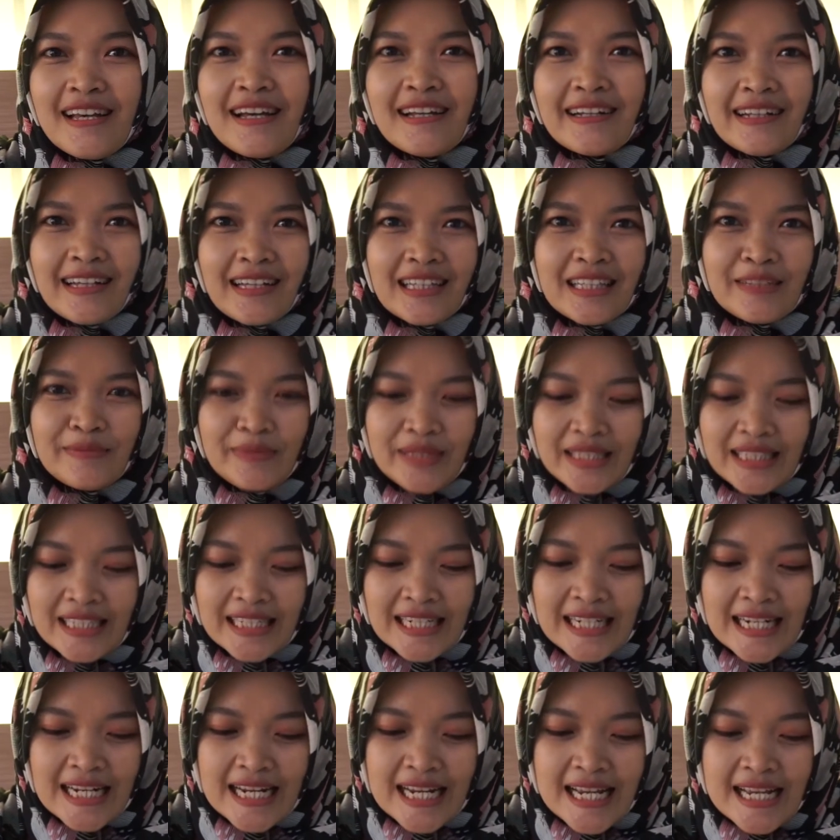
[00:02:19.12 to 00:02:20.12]
Nah, teman,
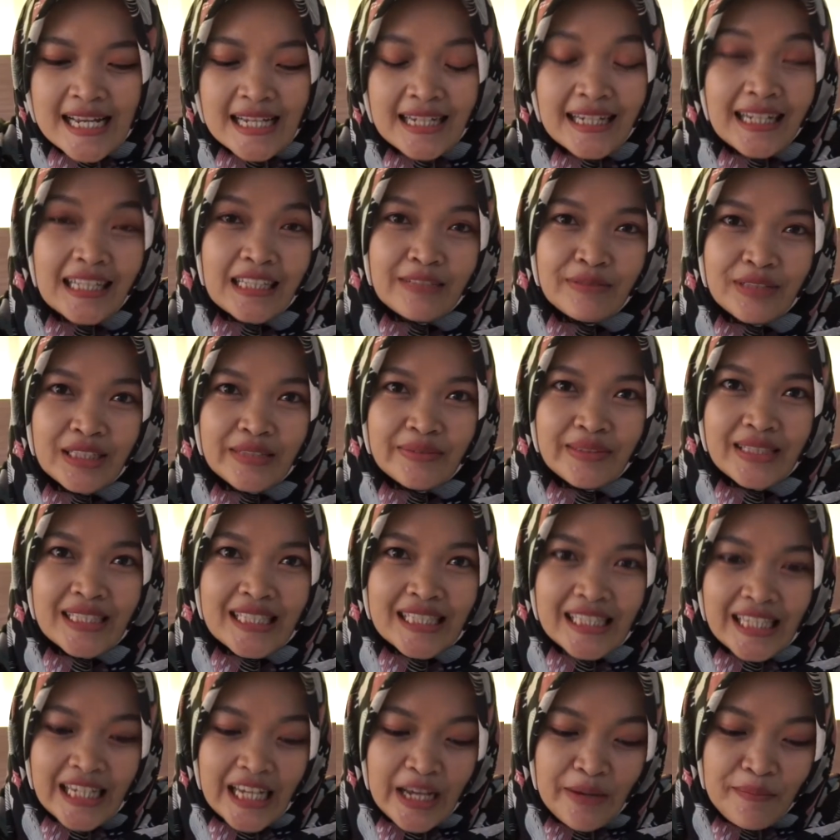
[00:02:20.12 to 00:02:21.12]
Nah teman-teman
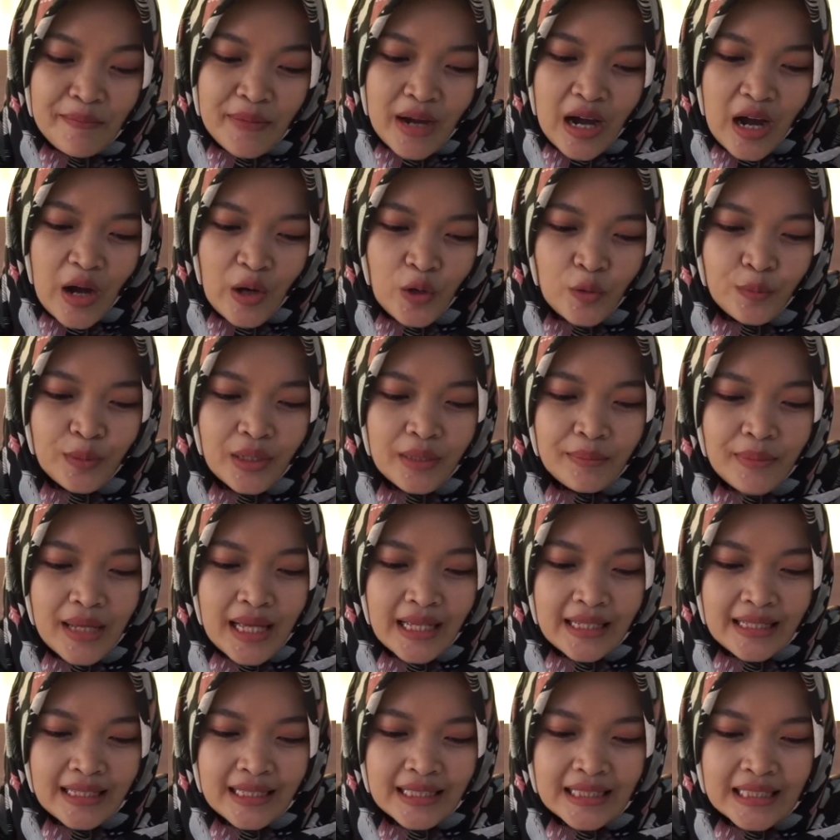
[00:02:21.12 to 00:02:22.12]
saya mau
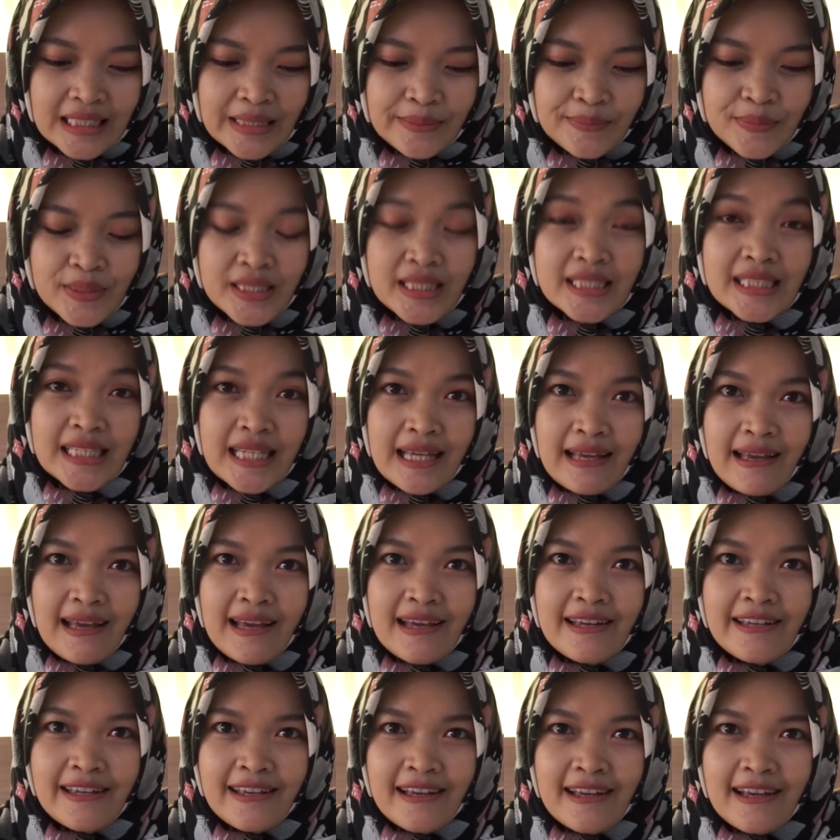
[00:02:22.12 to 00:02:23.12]
berbagi
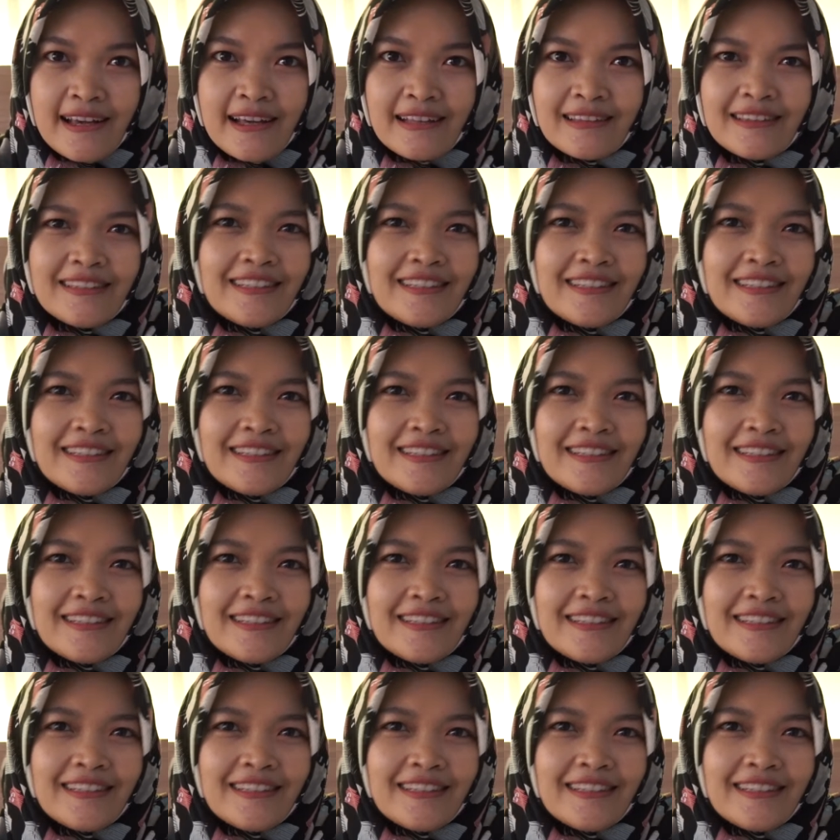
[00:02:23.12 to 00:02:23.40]
tipsnya ya